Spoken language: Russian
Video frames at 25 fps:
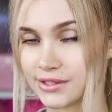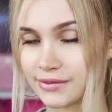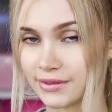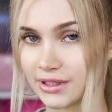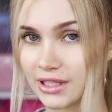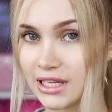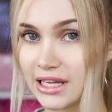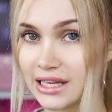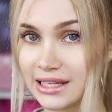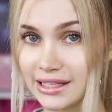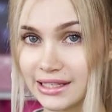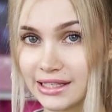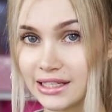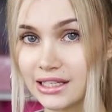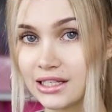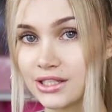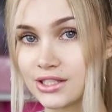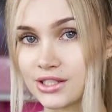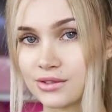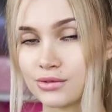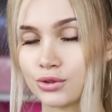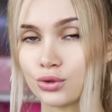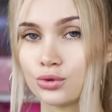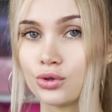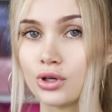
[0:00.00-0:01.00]
светлее, или
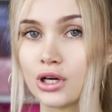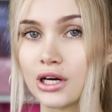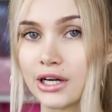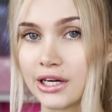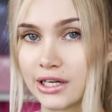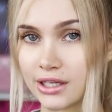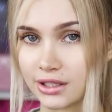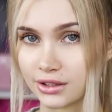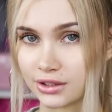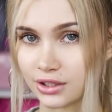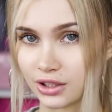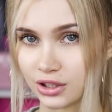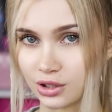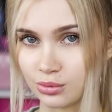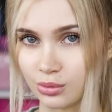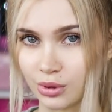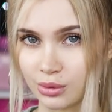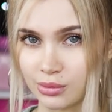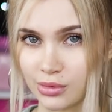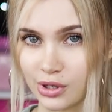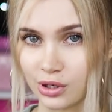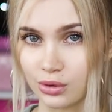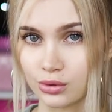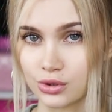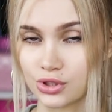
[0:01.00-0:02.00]
цветной корректор,
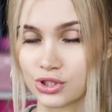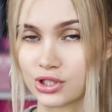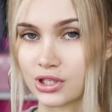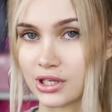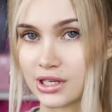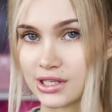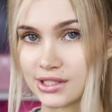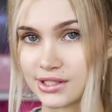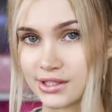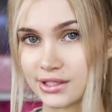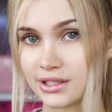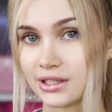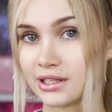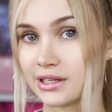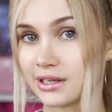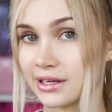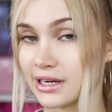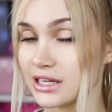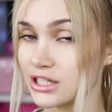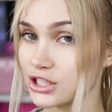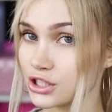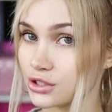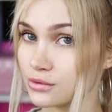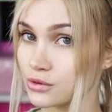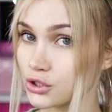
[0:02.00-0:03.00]
например, какой-нибудь красный или
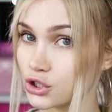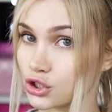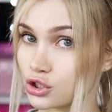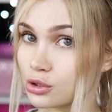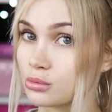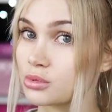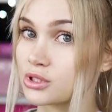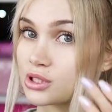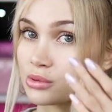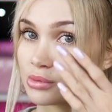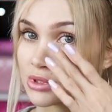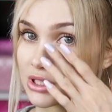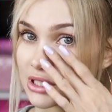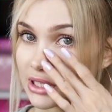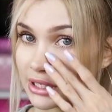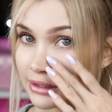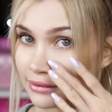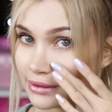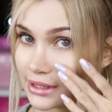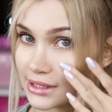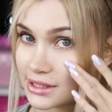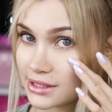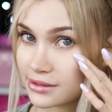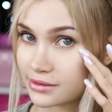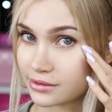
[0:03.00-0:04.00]
оранжевый, чтобы
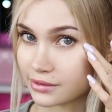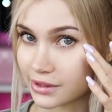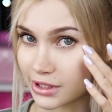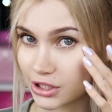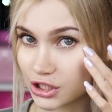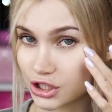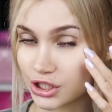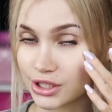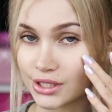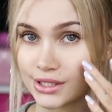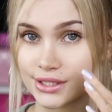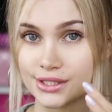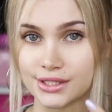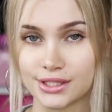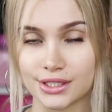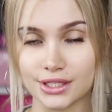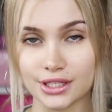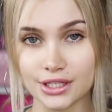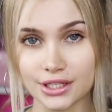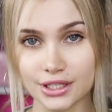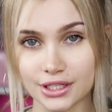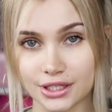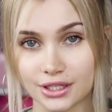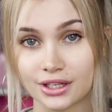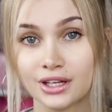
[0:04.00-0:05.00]
замаскировать ваши
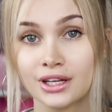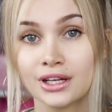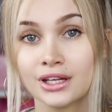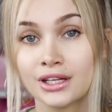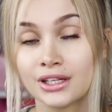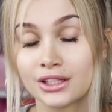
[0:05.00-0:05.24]
синяки.